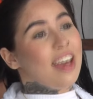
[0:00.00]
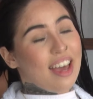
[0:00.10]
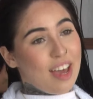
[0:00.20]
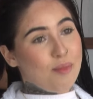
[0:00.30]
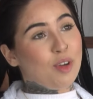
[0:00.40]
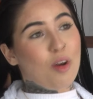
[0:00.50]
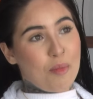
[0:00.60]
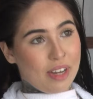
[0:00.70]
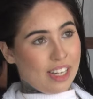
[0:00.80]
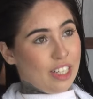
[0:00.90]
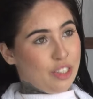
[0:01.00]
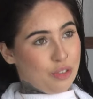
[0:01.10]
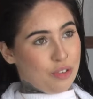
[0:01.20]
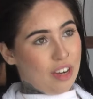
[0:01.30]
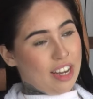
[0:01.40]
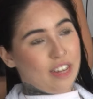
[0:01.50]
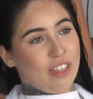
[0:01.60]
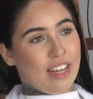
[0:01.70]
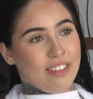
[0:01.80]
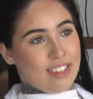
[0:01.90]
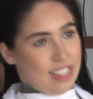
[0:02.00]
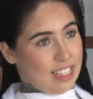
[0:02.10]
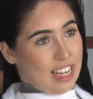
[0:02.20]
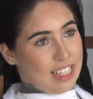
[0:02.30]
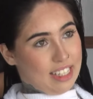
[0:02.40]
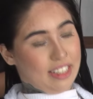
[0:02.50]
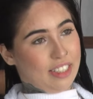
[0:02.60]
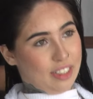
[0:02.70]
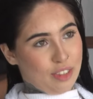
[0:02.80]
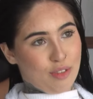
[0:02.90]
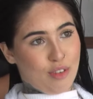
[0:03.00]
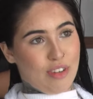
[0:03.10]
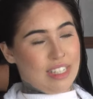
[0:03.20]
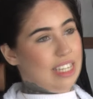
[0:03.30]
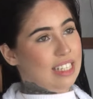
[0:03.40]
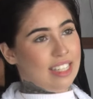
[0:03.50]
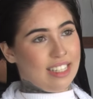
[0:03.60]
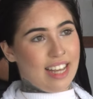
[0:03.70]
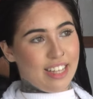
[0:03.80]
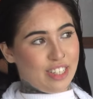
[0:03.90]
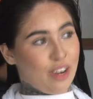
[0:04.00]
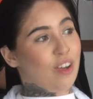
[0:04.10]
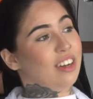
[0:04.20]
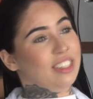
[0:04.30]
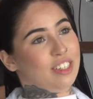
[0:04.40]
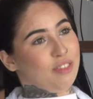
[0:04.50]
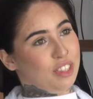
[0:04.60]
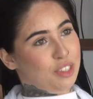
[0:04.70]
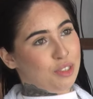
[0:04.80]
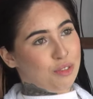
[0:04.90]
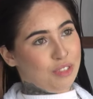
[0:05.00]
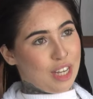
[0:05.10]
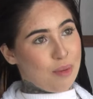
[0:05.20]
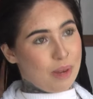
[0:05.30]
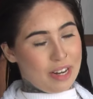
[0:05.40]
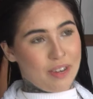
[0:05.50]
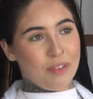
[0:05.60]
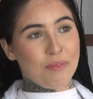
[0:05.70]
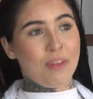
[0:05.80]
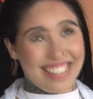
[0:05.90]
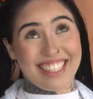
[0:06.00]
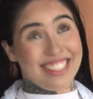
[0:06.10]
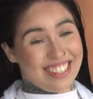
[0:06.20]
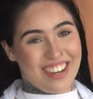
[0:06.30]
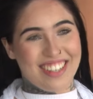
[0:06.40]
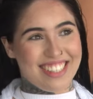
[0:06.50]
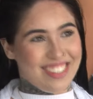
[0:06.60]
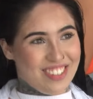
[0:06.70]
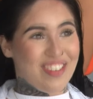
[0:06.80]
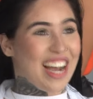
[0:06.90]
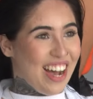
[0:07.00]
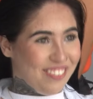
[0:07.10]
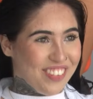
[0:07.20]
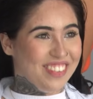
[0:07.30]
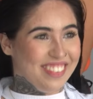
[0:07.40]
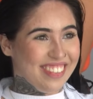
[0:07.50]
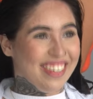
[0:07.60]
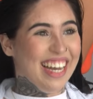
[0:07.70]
É, meu nome é Ana Júlia, eu tenho 16 anos, vou fazer 17 agora, dia 21 de abril. A gente gosta dos vagabundos,